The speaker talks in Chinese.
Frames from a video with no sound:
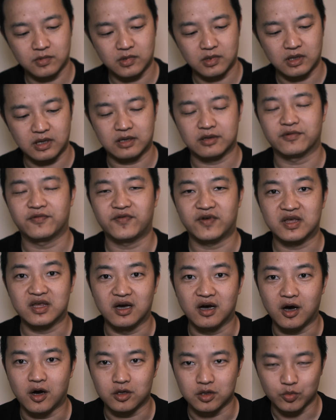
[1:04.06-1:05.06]
应该是非常
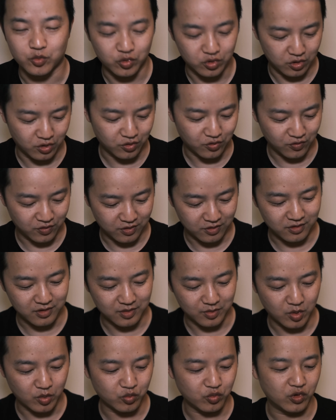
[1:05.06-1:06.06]
好的木头。具体是什
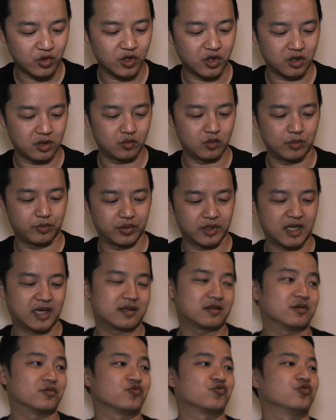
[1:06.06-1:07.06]
么木料的，我不太
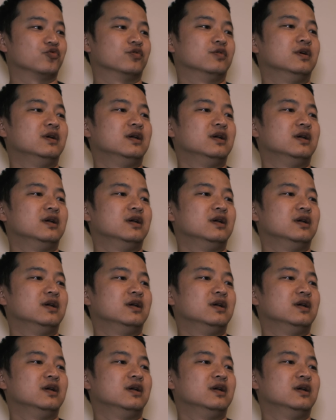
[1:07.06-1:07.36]
清楚。